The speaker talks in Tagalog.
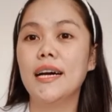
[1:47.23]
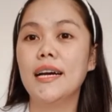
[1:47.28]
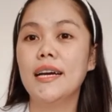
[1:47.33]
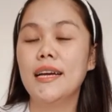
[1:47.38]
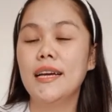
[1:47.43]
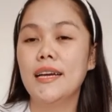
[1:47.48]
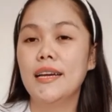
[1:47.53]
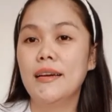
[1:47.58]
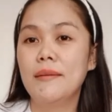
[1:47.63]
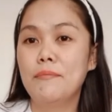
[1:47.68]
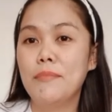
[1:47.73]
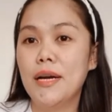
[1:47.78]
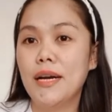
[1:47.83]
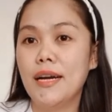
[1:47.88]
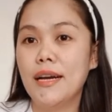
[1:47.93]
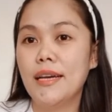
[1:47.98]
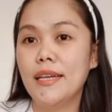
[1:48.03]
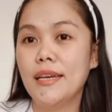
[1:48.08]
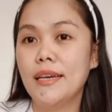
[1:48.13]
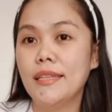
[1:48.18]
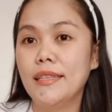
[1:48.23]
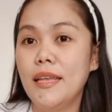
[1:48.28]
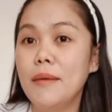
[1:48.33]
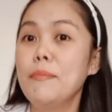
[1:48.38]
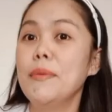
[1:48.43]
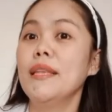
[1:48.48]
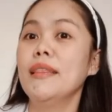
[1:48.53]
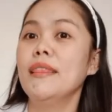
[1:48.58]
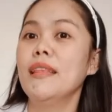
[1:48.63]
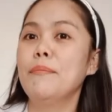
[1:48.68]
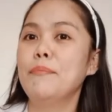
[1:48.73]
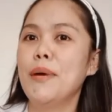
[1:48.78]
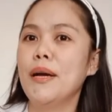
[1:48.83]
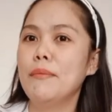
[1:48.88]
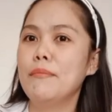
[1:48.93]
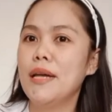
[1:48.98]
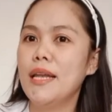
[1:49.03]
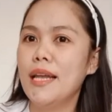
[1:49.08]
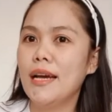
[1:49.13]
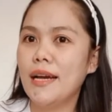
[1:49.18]
mga damit na
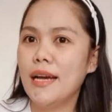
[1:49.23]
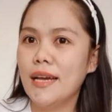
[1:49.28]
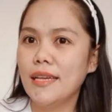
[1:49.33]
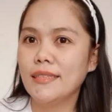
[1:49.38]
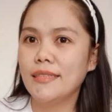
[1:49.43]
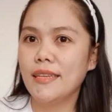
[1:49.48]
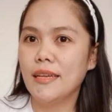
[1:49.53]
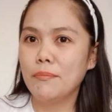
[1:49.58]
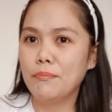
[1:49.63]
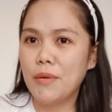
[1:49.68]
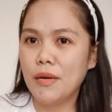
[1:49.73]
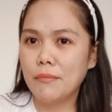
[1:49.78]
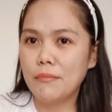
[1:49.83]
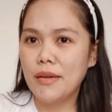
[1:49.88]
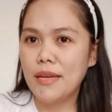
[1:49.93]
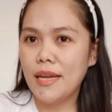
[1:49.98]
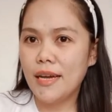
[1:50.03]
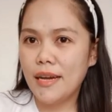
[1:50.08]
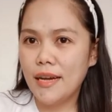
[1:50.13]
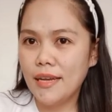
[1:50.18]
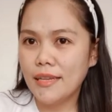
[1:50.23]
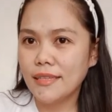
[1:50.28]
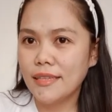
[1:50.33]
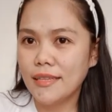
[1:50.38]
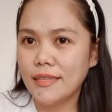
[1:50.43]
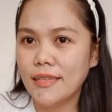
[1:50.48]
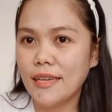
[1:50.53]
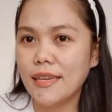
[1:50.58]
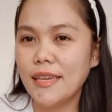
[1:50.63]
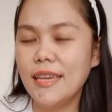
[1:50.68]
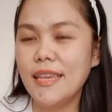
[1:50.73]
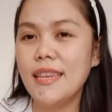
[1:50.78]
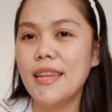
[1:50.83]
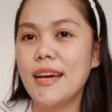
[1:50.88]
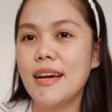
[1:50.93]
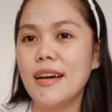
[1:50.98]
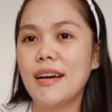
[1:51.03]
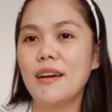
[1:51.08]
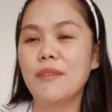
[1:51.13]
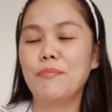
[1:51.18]
pangmalakasan, pangmalakasan sa
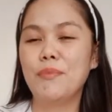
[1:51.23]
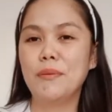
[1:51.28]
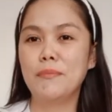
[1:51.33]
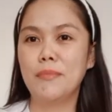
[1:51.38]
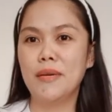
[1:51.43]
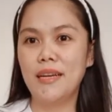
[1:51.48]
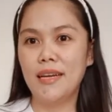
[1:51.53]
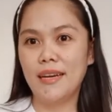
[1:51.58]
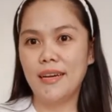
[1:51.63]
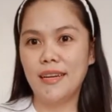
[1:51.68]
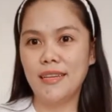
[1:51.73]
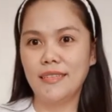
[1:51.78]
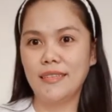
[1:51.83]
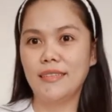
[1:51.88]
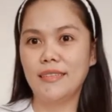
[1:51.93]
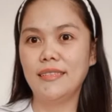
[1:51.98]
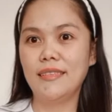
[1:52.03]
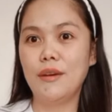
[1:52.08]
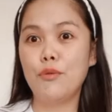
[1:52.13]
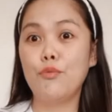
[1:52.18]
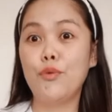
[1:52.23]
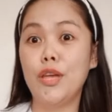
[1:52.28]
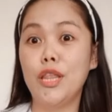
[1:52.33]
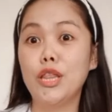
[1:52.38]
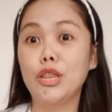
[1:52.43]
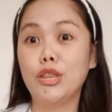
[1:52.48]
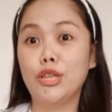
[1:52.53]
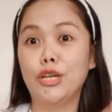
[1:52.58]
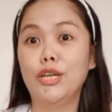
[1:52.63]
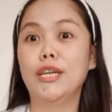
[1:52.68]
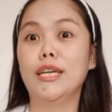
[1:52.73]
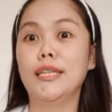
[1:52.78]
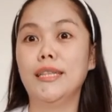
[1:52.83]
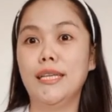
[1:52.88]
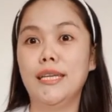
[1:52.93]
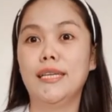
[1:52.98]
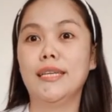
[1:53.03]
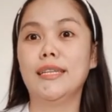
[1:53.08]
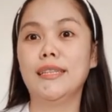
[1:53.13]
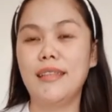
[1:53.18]
ginaw, pangmalakasan sa winter na
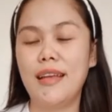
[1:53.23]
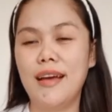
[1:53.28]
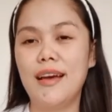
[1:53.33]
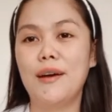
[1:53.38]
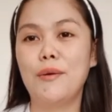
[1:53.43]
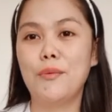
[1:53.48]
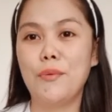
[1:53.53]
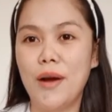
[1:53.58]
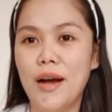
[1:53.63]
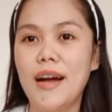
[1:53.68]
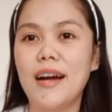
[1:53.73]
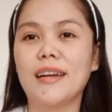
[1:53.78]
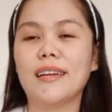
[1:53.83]
tinatawag.